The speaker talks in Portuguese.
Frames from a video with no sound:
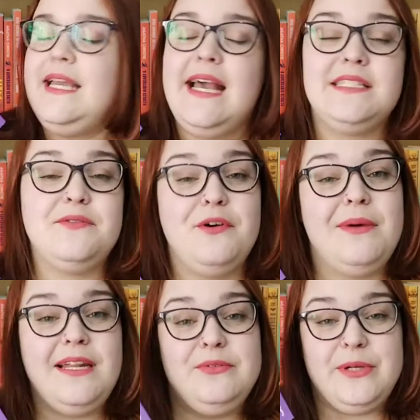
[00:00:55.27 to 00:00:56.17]
E essa foi
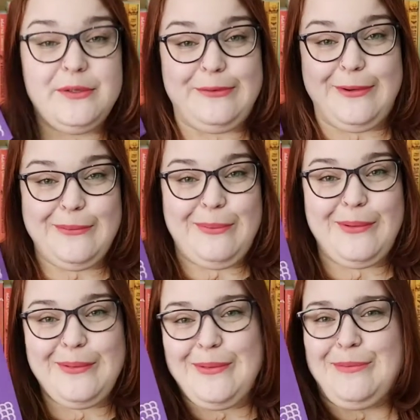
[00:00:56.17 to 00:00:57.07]
uma leitura que foi um
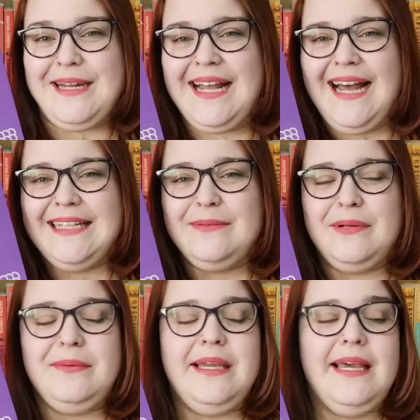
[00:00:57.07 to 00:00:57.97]
pouco complicada para mim.